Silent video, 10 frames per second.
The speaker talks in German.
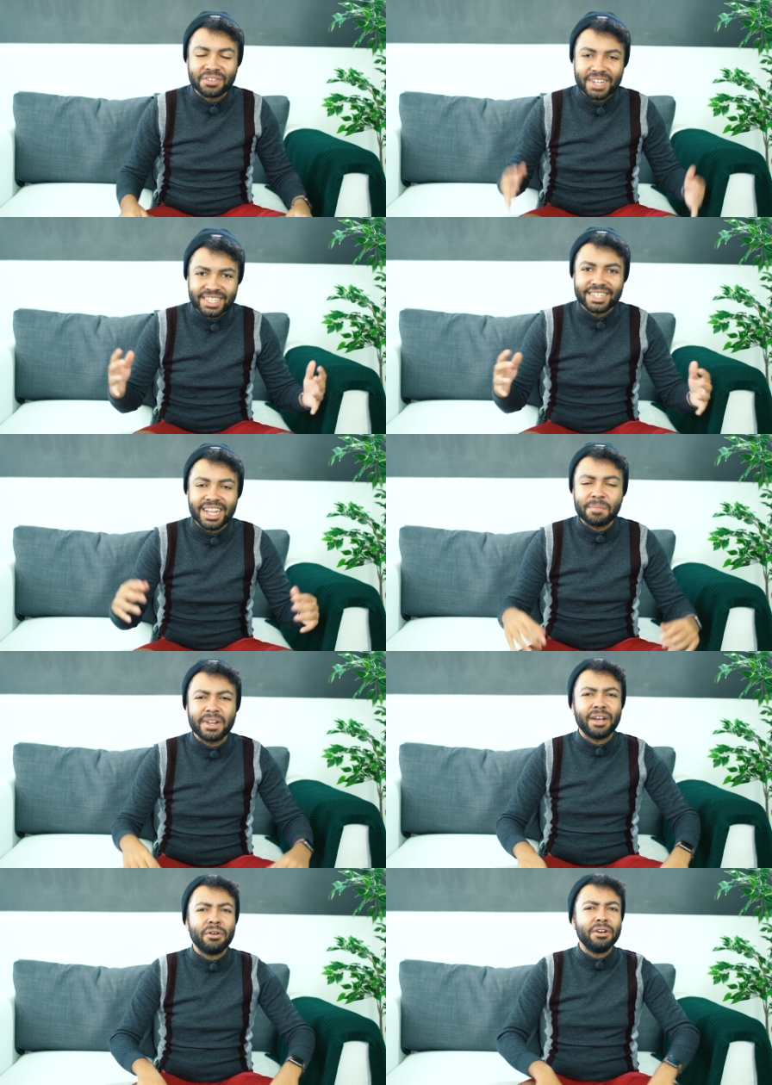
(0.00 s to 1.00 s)
und das hat
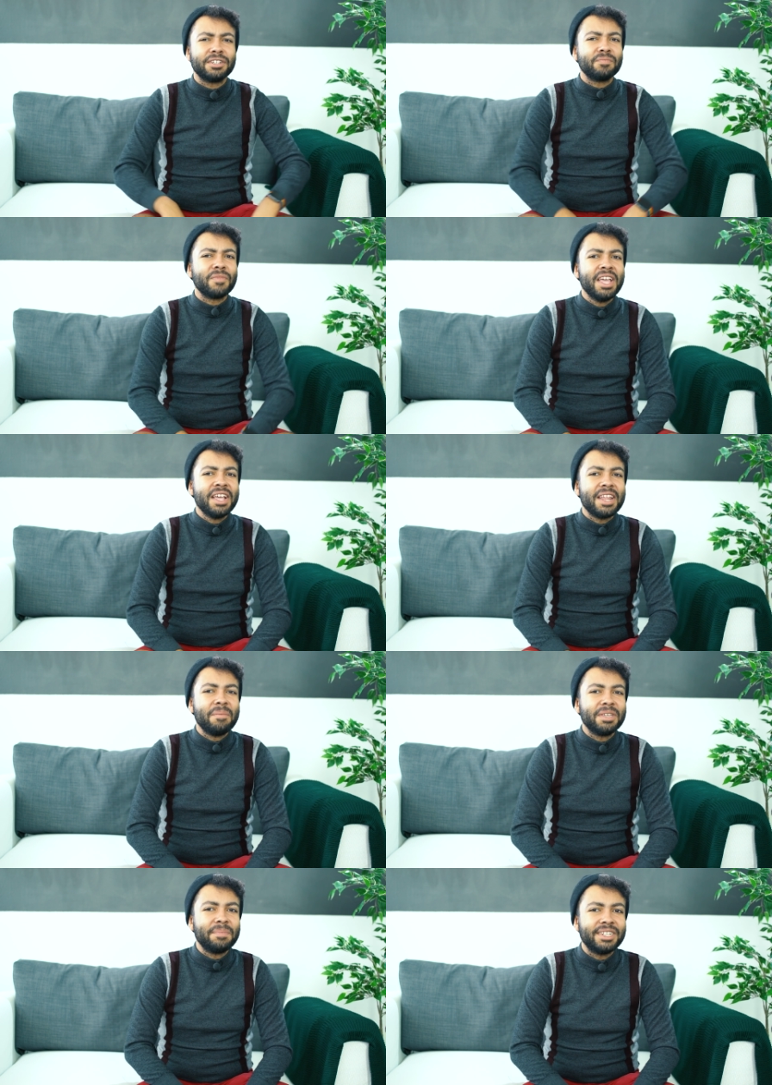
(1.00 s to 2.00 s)
Apple erhöht wird.
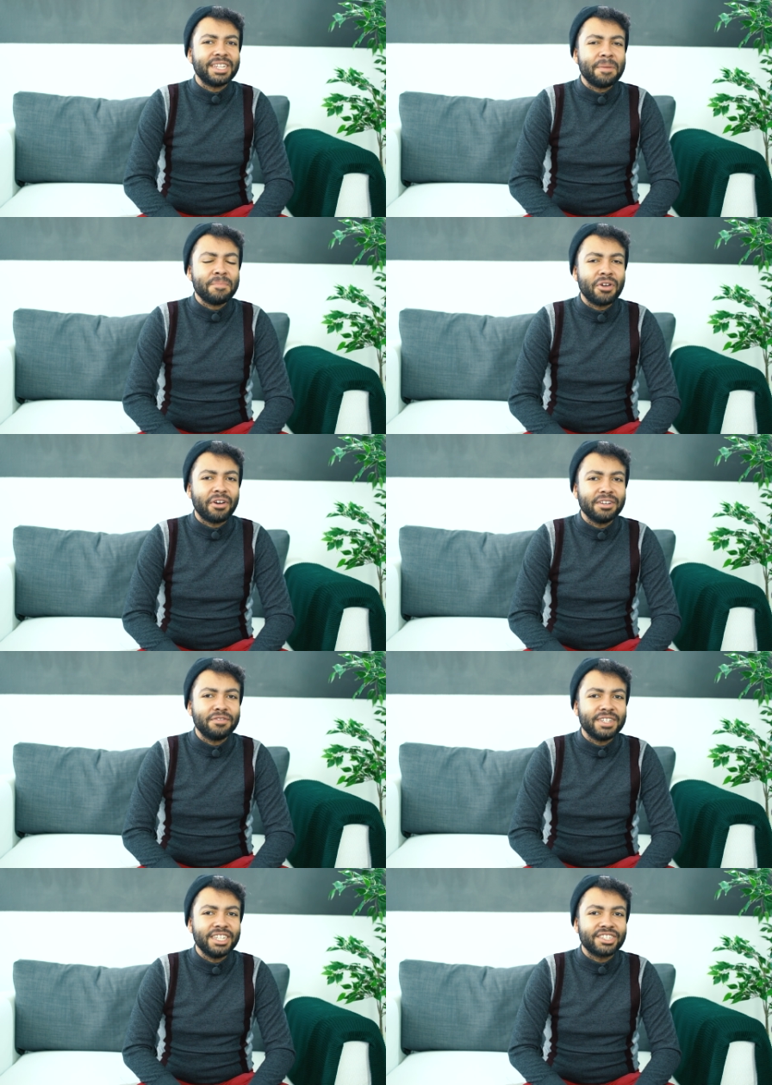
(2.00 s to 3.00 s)
Nämlich mit dem neuen
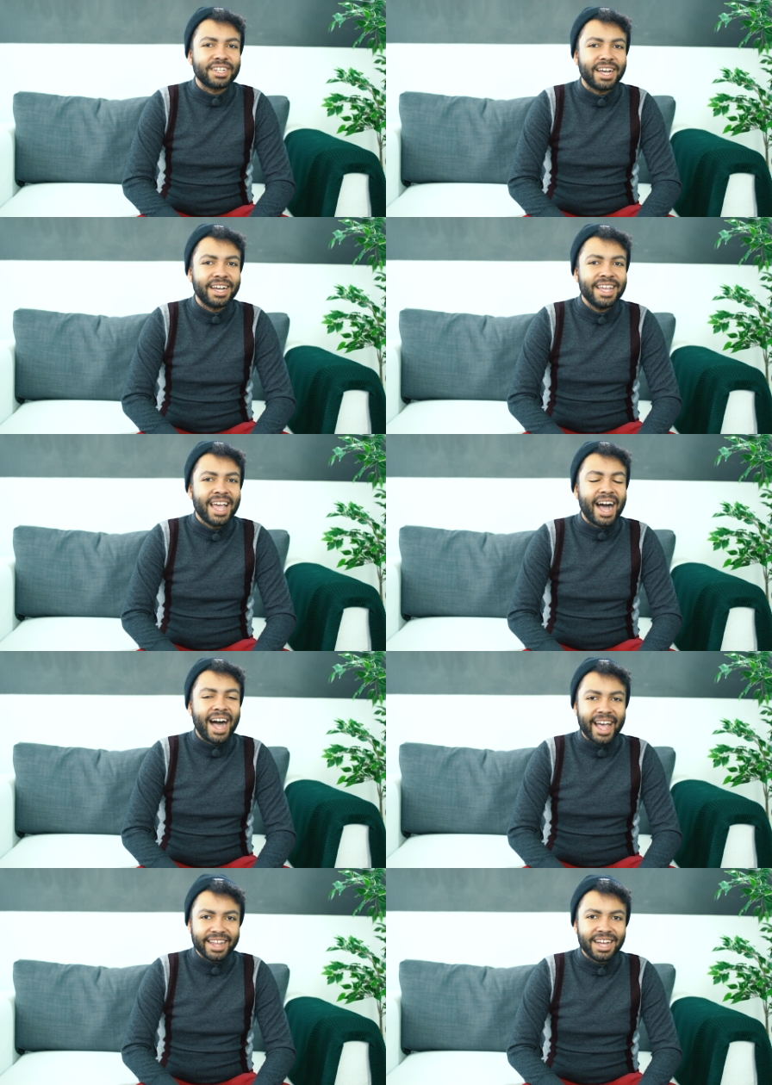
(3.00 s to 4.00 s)
Feature,
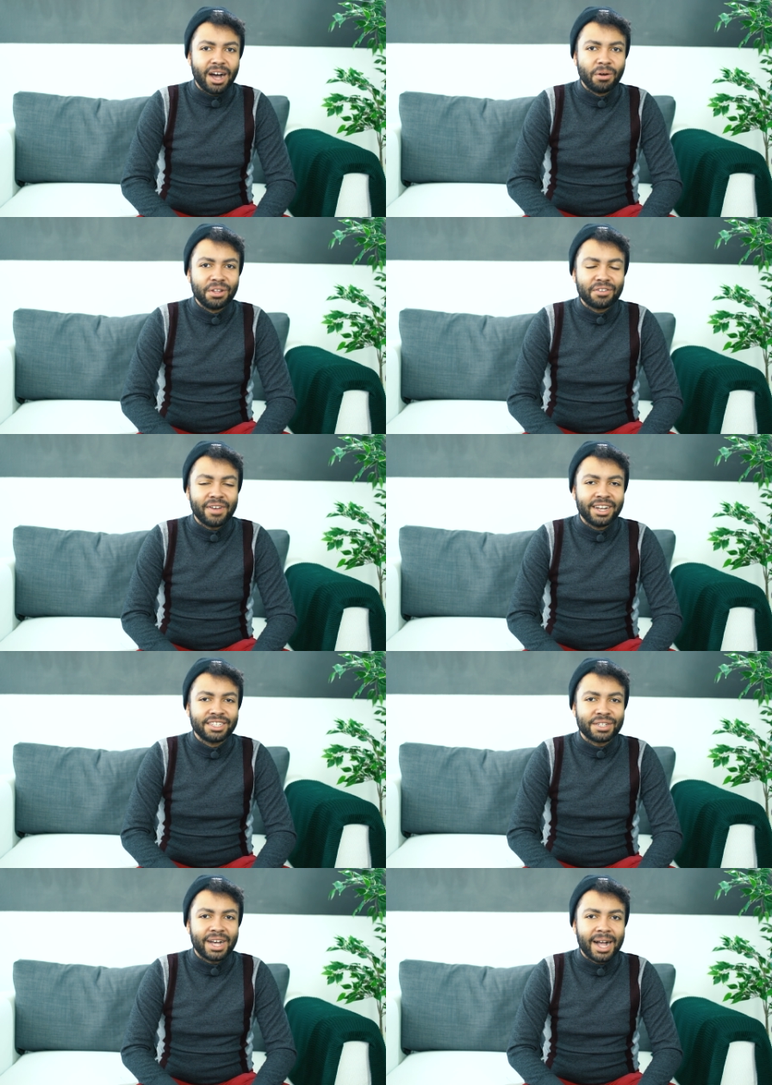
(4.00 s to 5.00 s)
eine
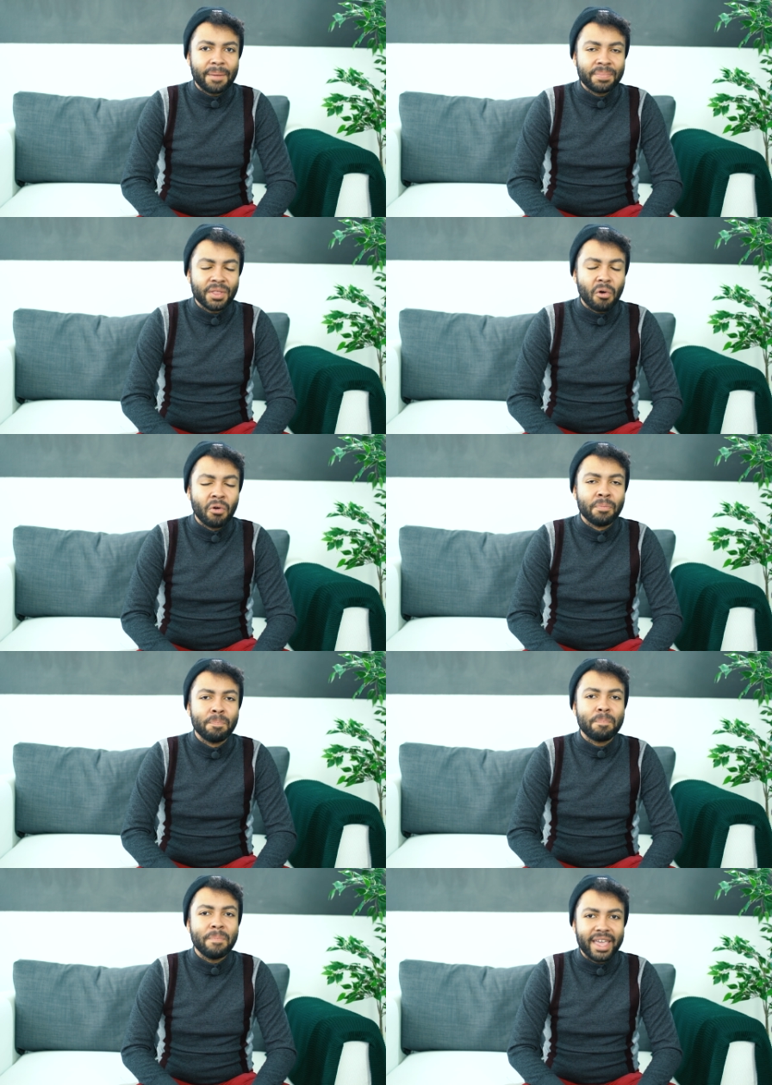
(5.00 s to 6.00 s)
Audioquelle zu haben
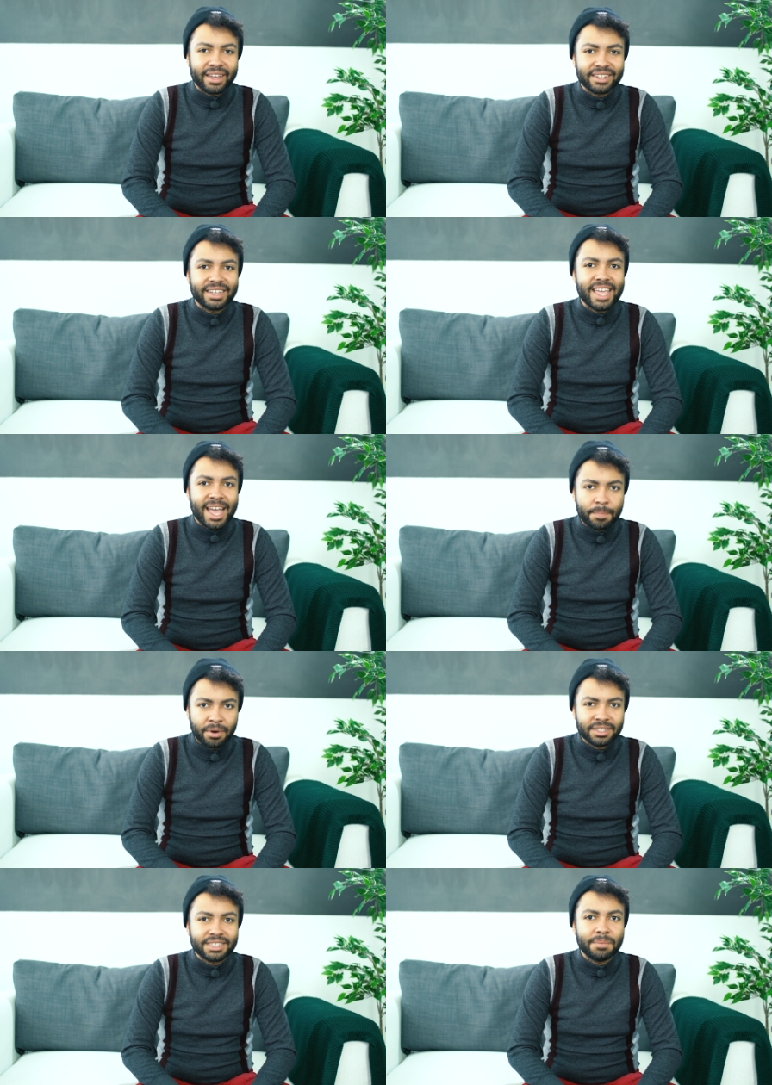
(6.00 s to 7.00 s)
und mehrere
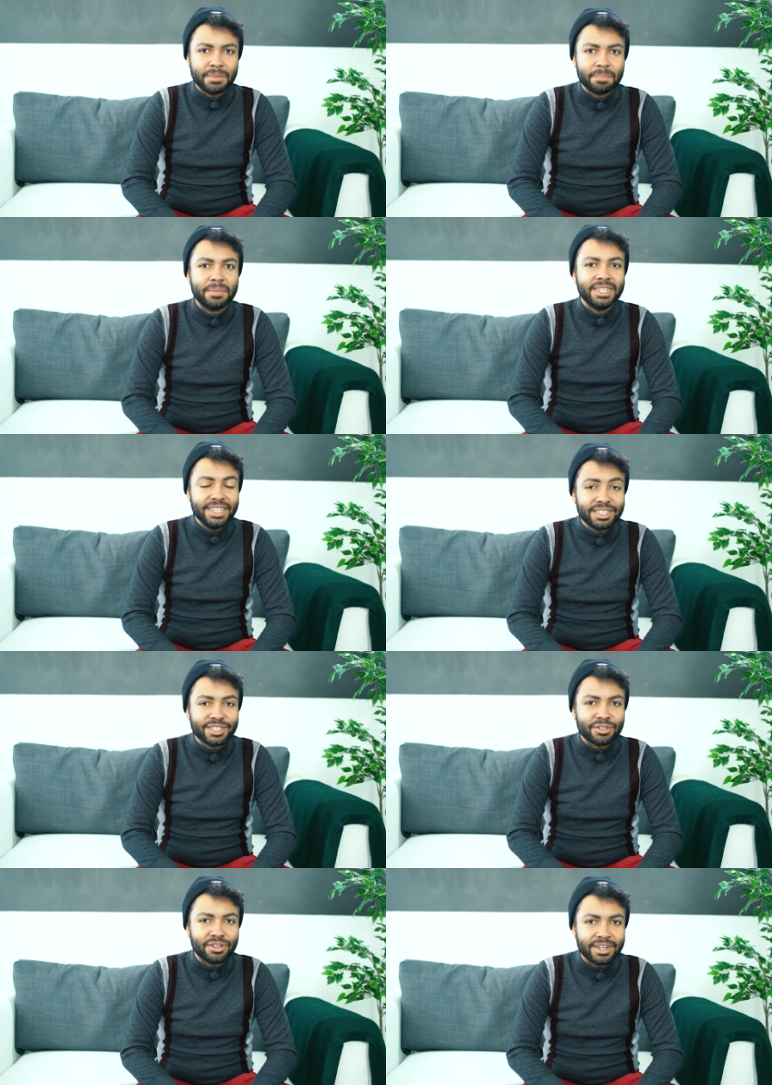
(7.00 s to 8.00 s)
AirPods damit bedienen
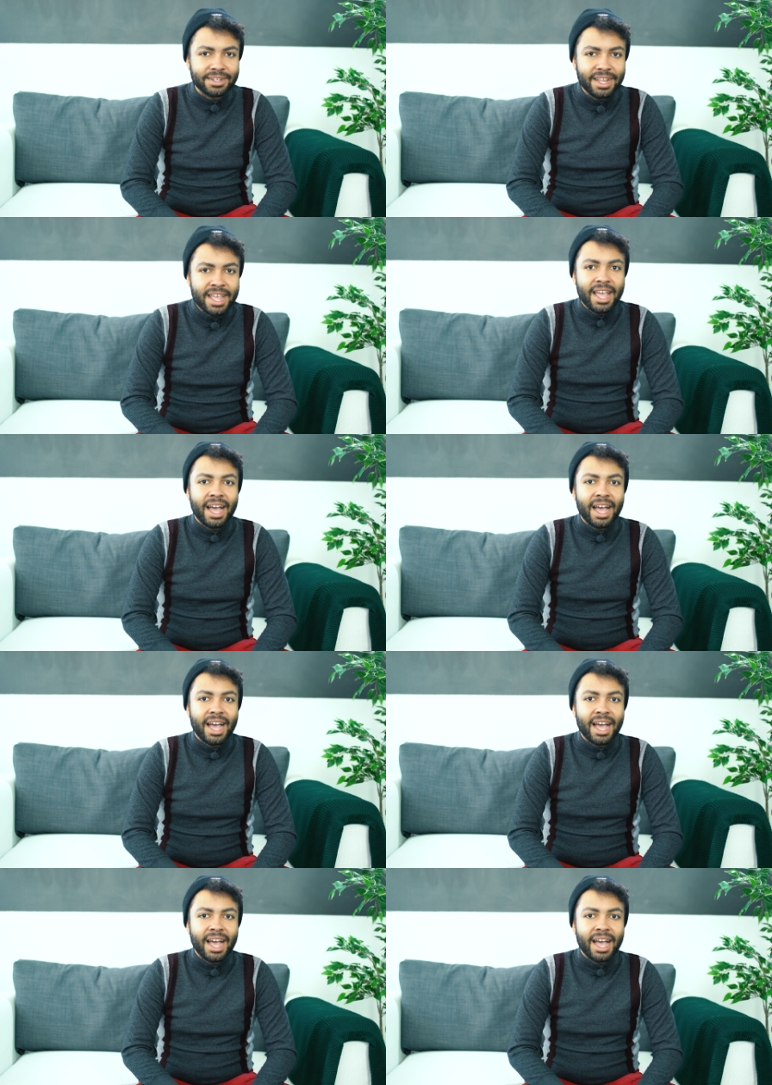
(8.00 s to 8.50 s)
zu können.